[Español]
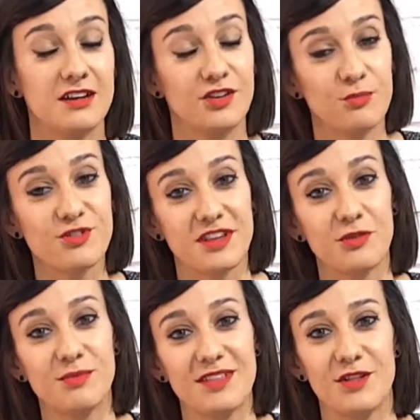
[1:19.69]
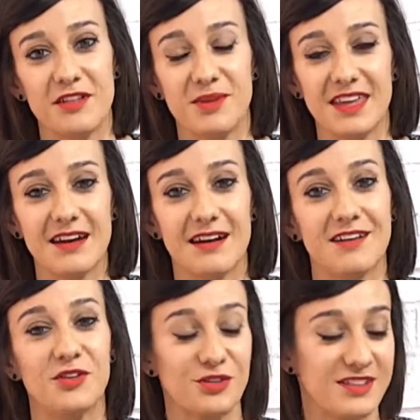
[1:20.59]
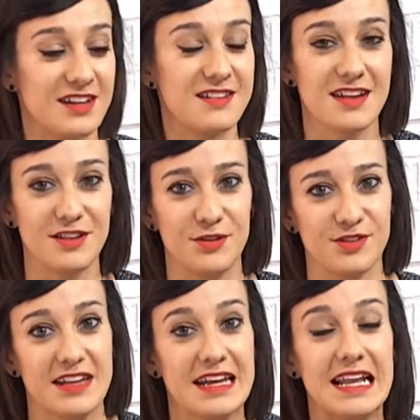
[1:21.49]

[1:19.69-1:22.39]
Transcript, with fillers: Yo mostré un vídeo de mi hija con tres años